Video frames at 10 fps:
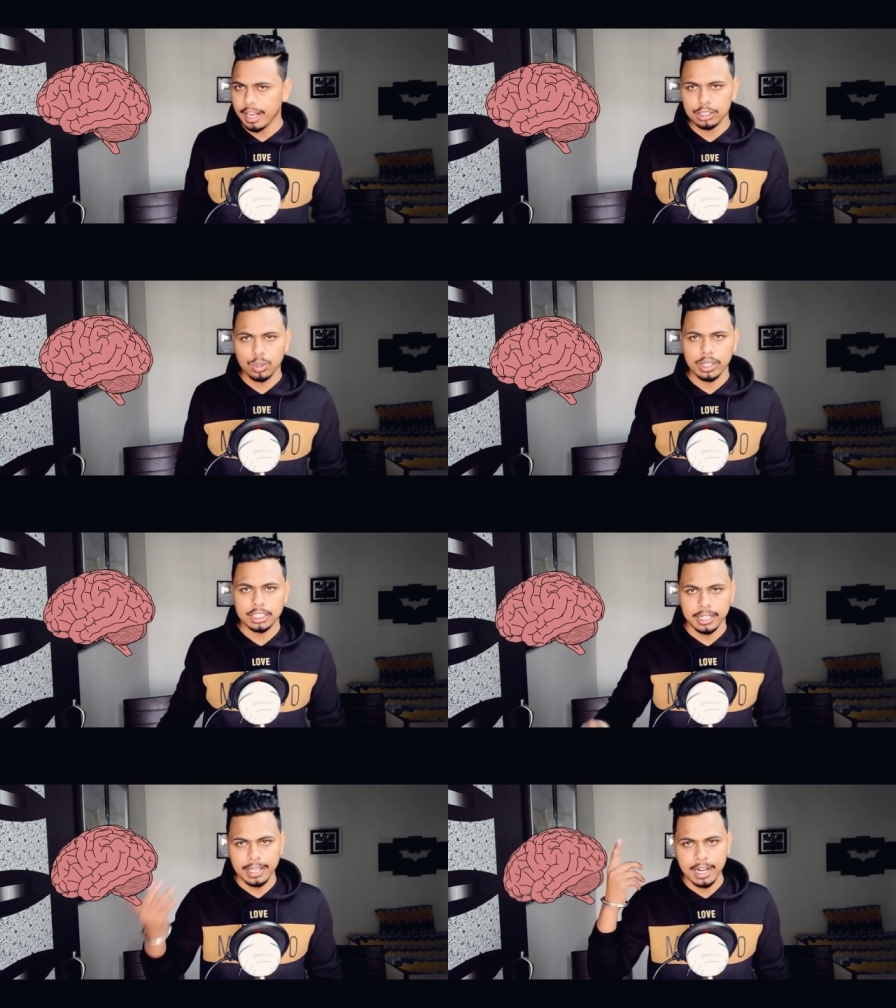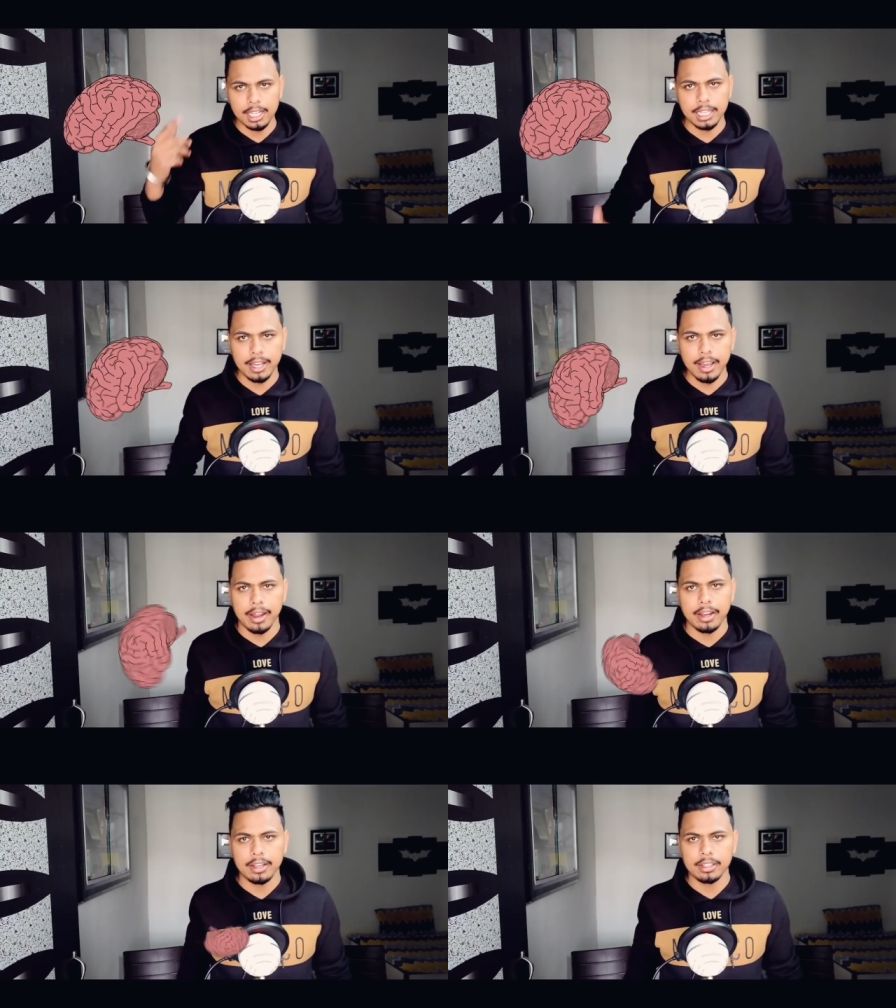रात को क्या झंडे गाड़ लेगा
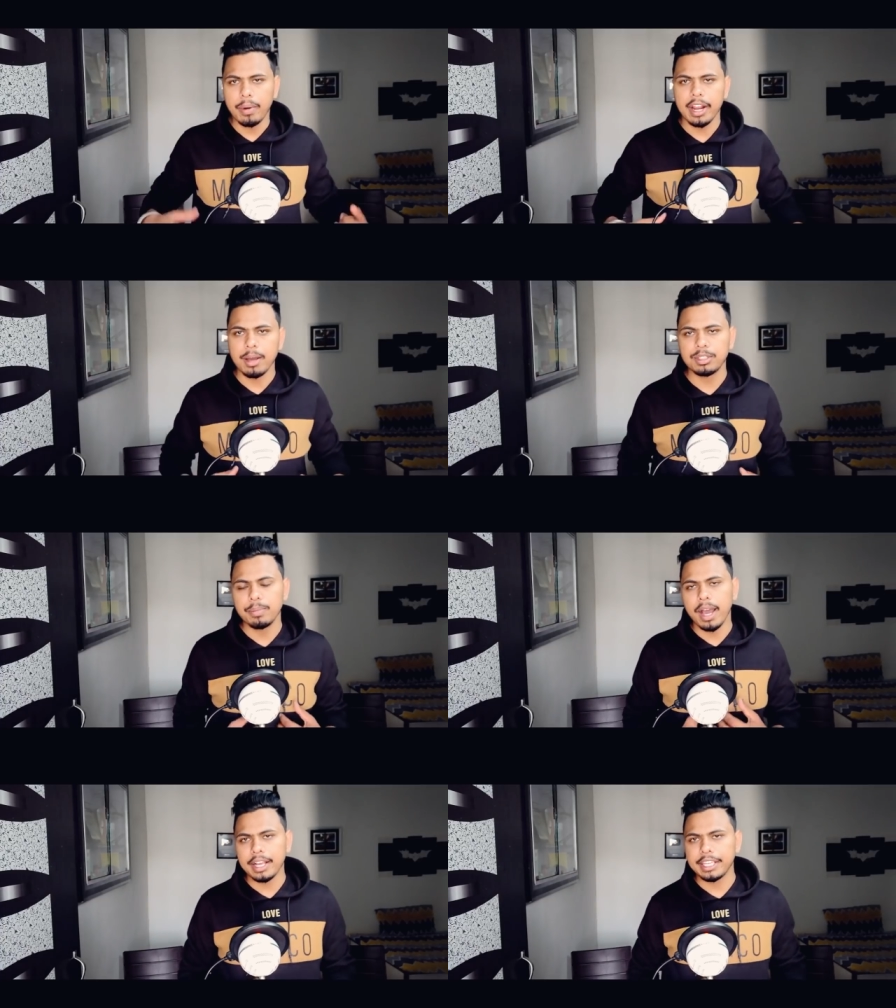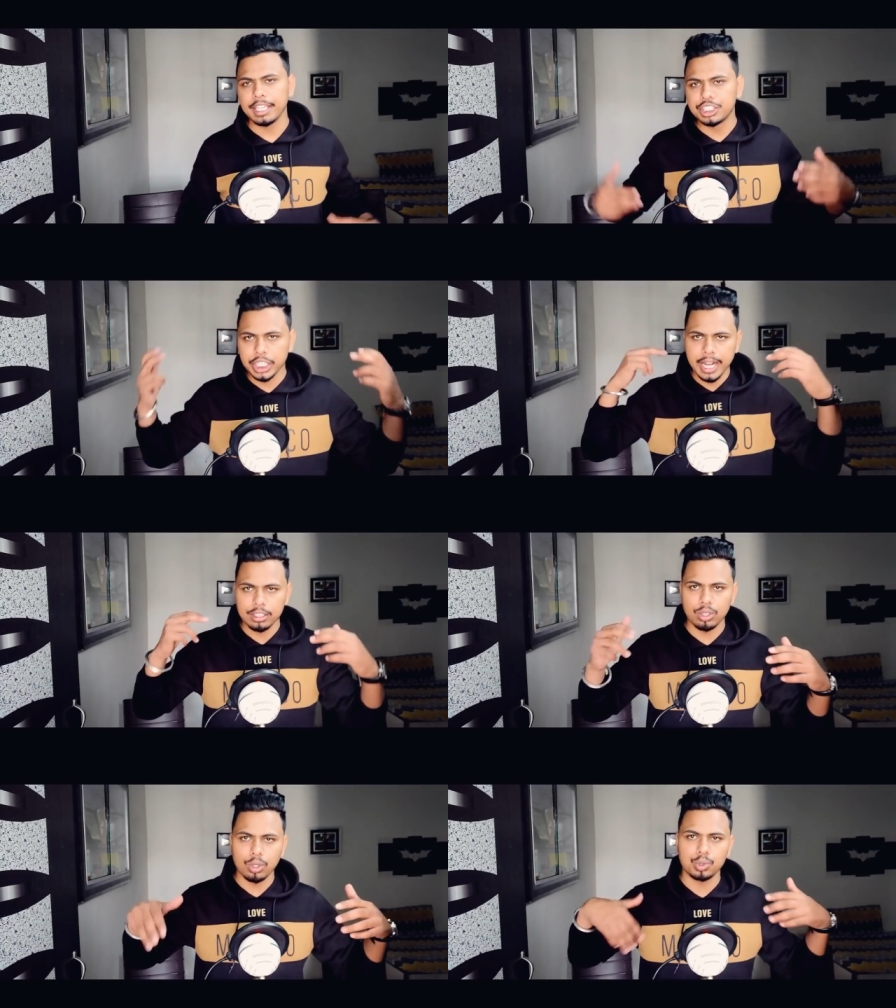पर हम दिमाग की इन
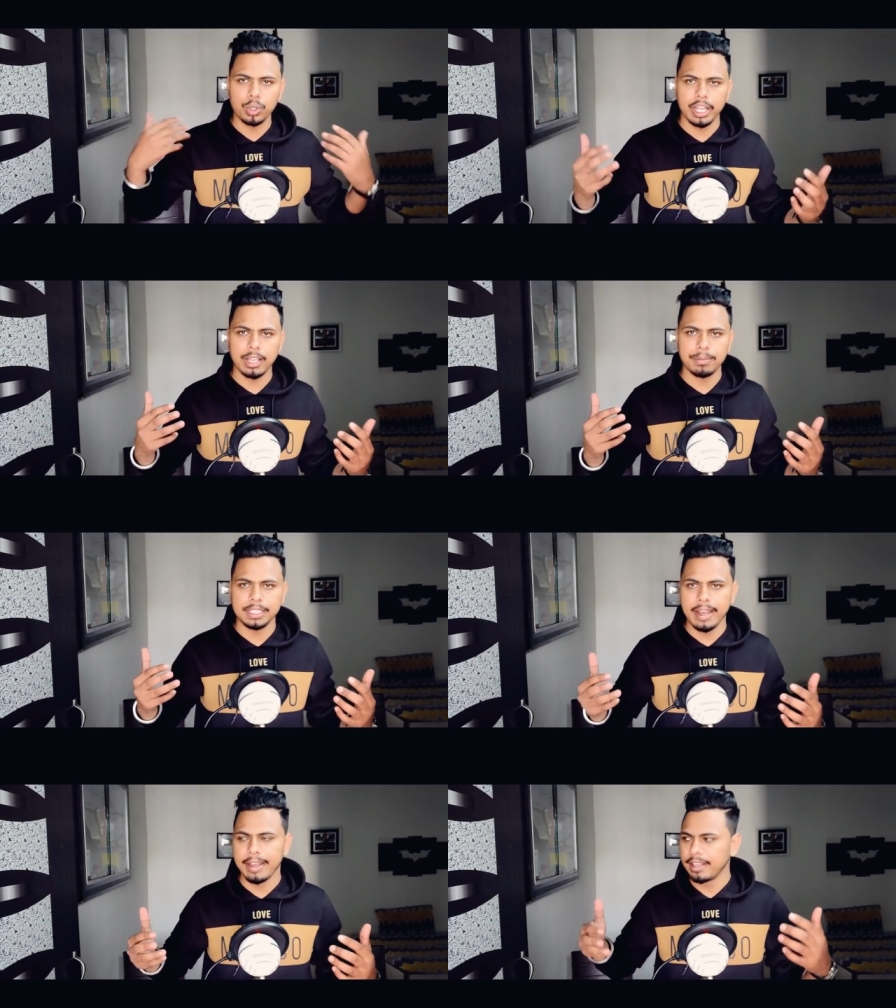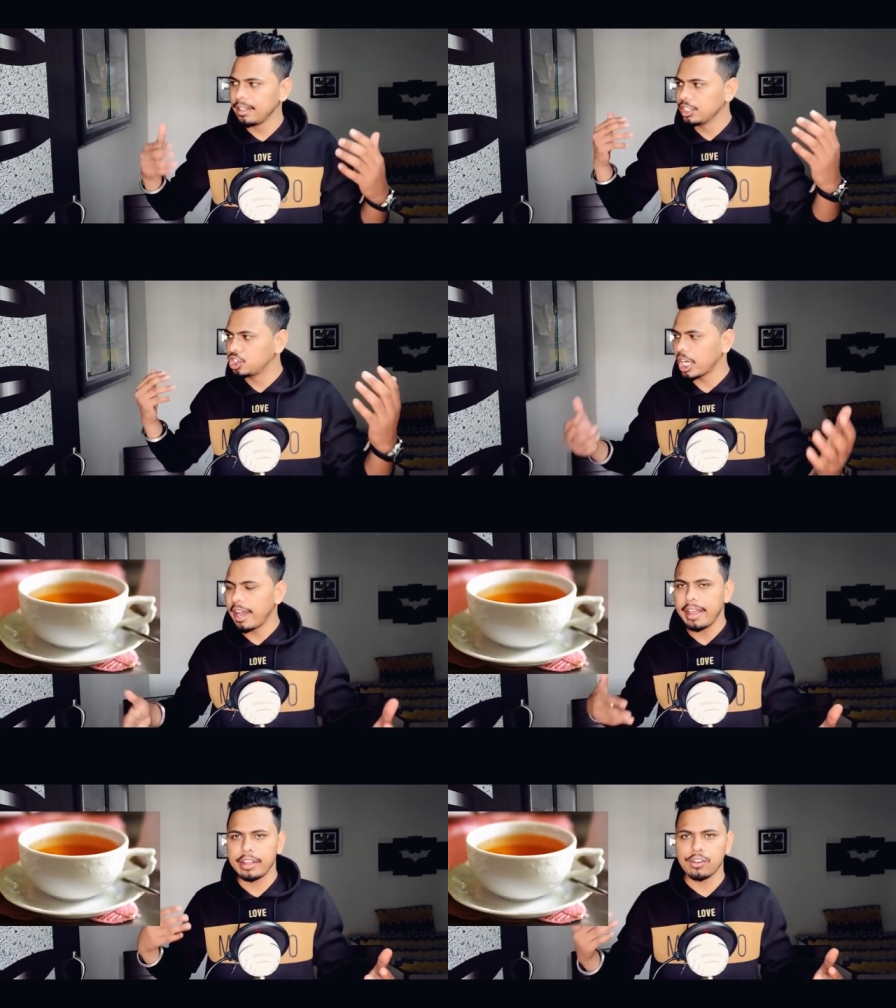शिकायतों को सुनने के बजाय
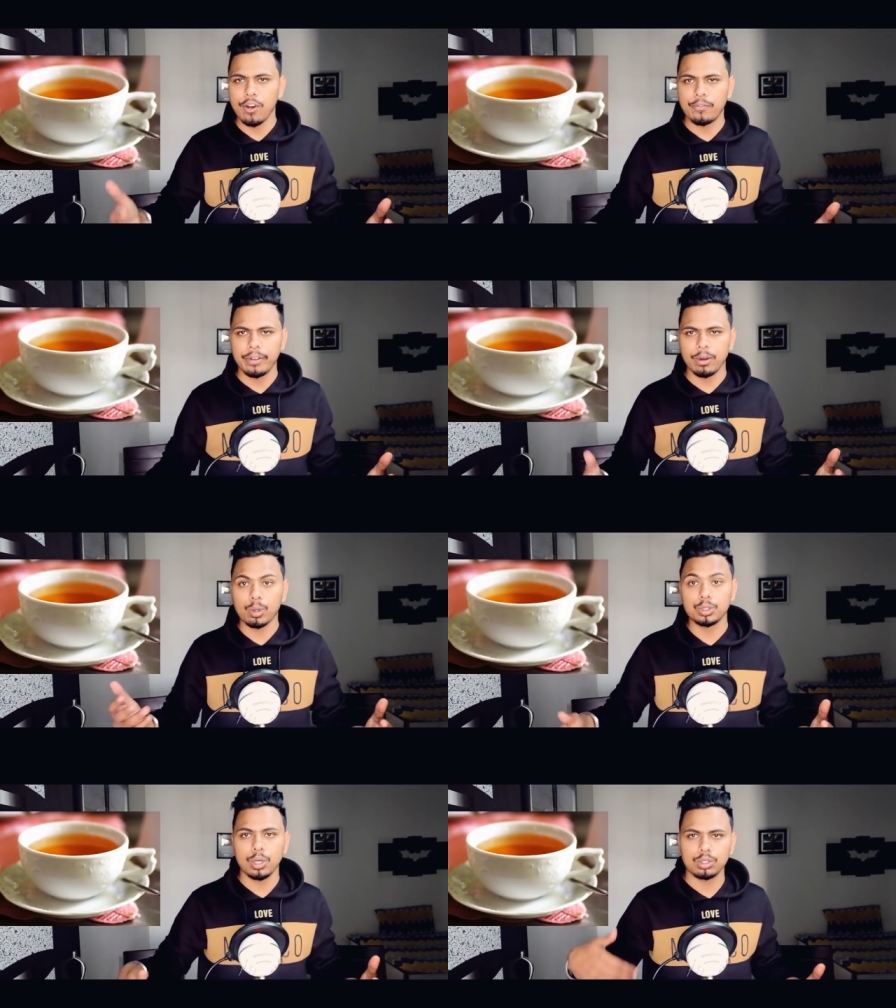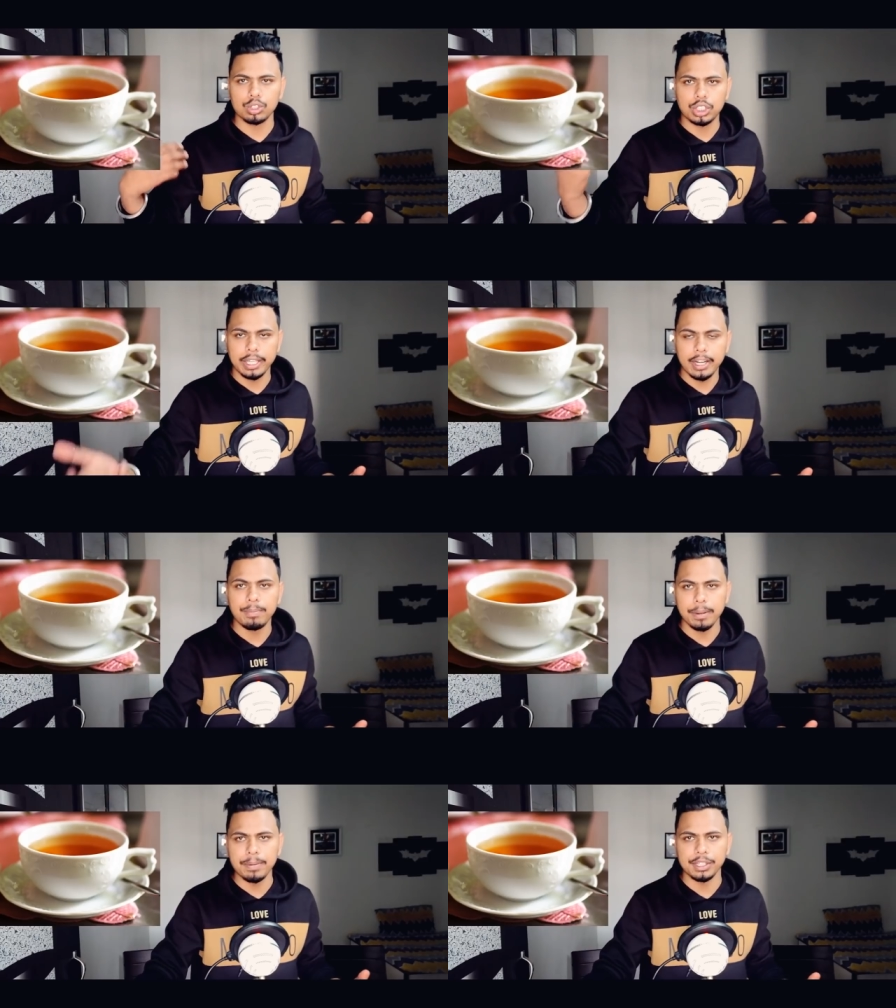चाय कॉफी और कुछ लोग तो
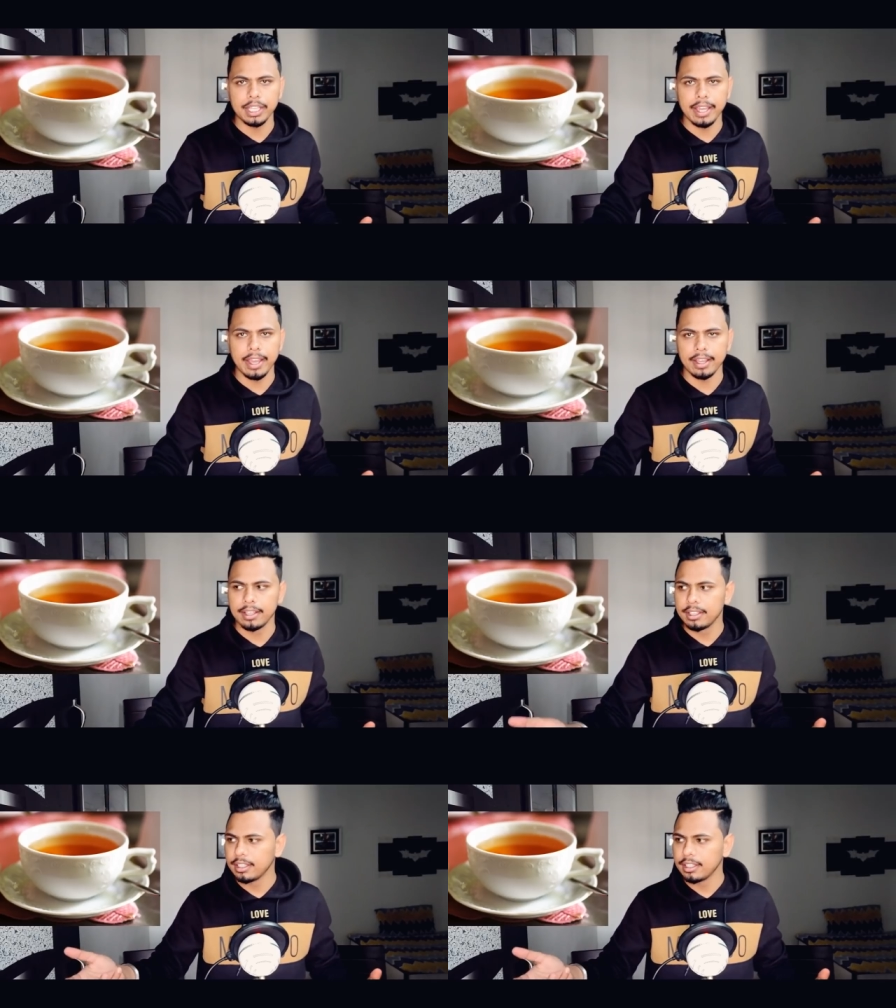सिगरेट भी पीते हैं